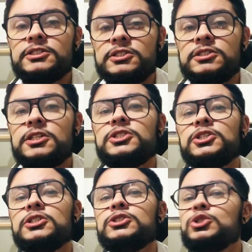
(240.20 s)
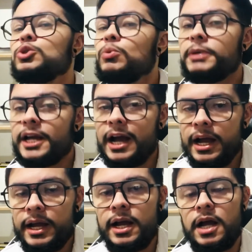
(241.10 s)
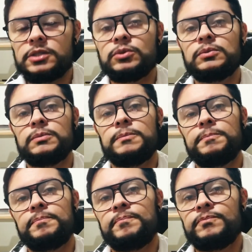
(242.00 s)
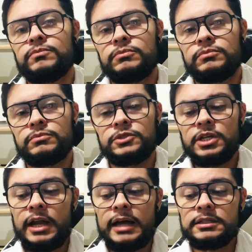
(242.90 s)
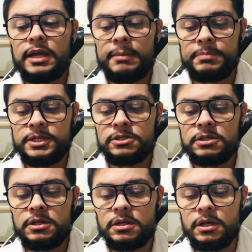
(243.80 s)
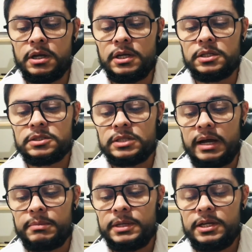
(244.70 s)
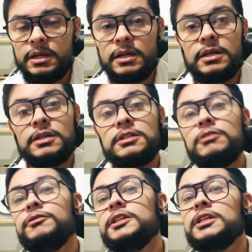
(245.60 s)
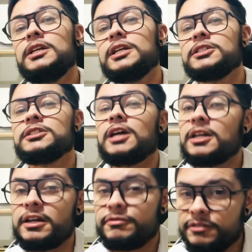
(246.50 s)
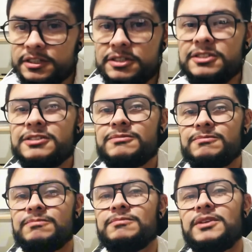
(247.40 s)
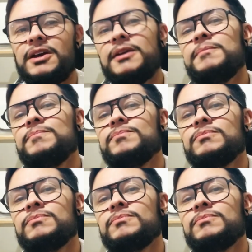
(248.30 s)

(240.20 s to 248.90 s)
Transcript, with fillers: se sentir sobrecarregado. Sei lá, de repente, sabe, dividir as tarefas, né?